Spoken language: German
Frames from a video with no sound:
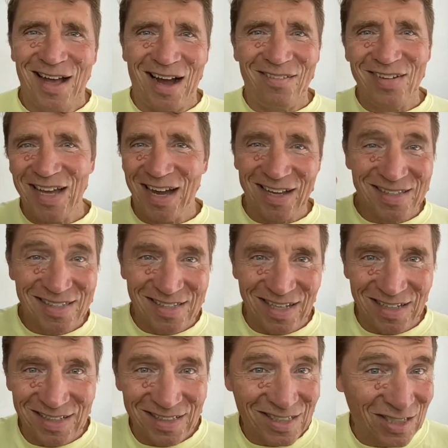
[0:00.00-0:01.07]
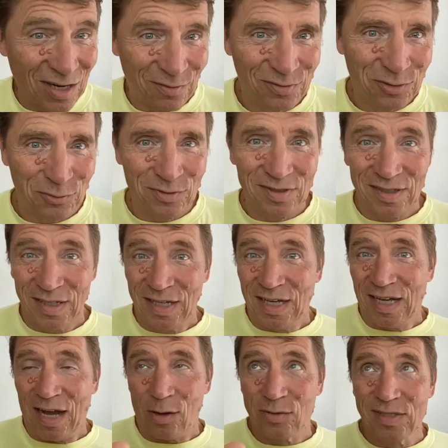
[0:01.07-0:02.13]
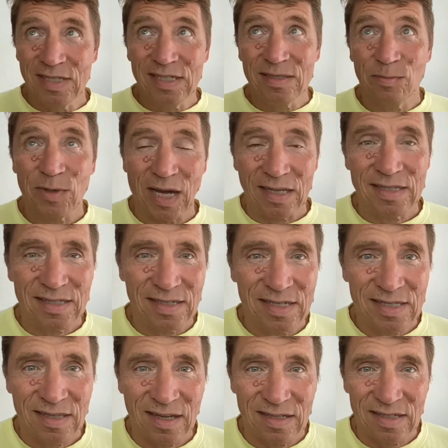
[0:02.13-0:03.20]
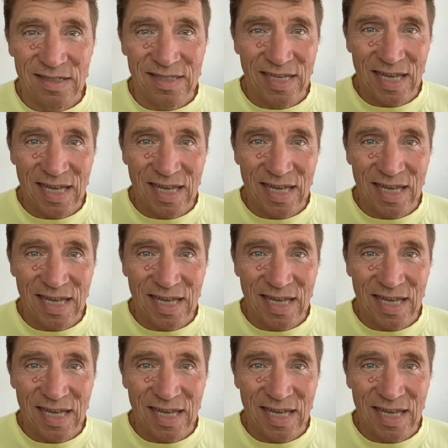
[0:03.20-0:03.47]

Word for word: Aber er hat es dann geschafft. Und aus diesem Ganzen ist dann das